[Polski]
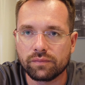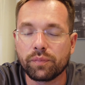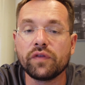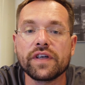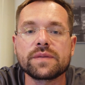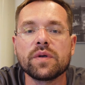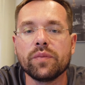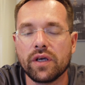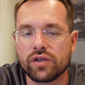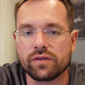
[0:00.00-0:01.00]
Powiedzmy
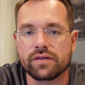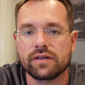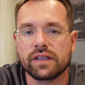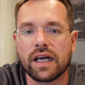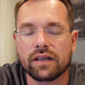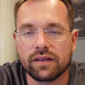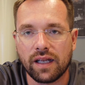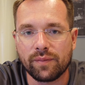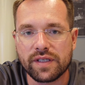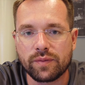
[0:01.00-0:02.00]
miesiąc, tak
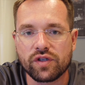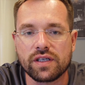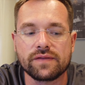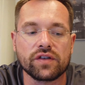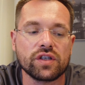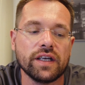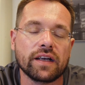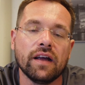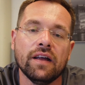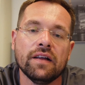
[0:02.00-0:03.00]
dla bezpieczeństwa. Czyli
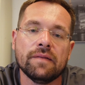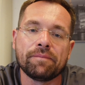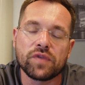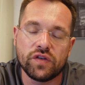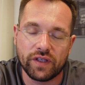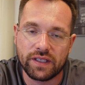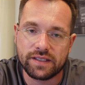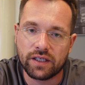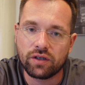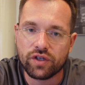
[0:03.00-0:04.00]
jak
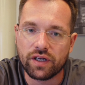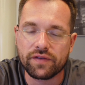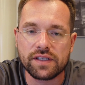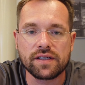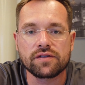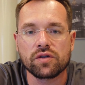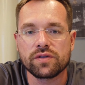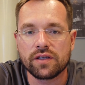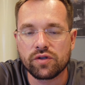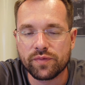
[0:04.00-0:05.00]
19 czerwca
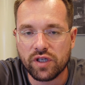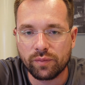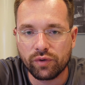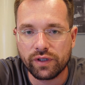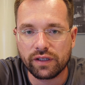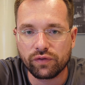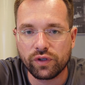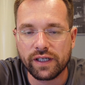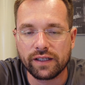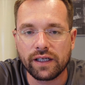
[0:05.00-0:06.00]
zasubskrybuję
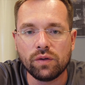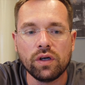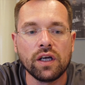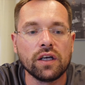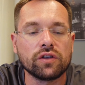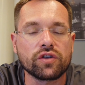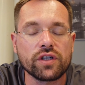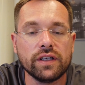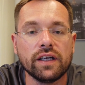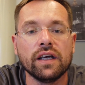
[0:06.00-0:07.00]
Twój kanał, to
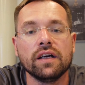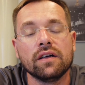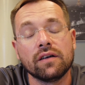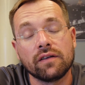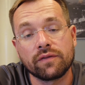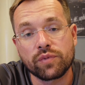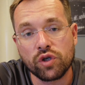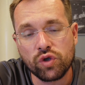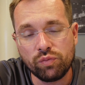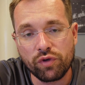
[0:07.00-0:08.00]
czyli w
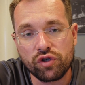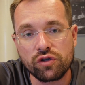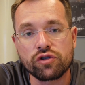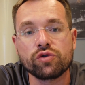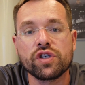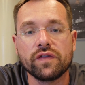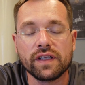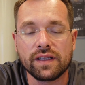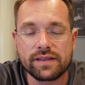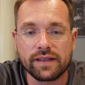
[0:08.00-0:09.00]
przyszłym miesiącu
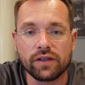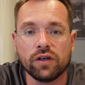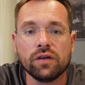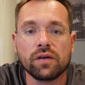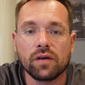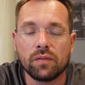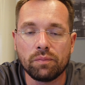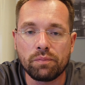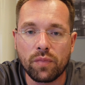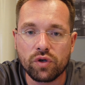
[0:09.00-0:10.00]
19
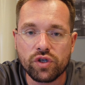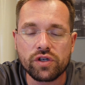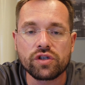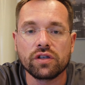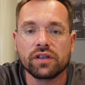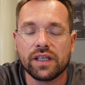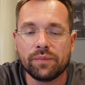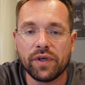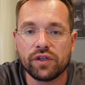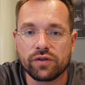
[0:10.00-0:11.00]
możesz te
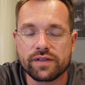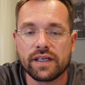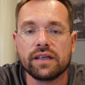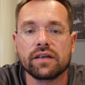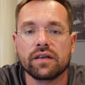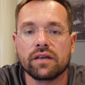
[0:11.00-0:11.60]
pieniądze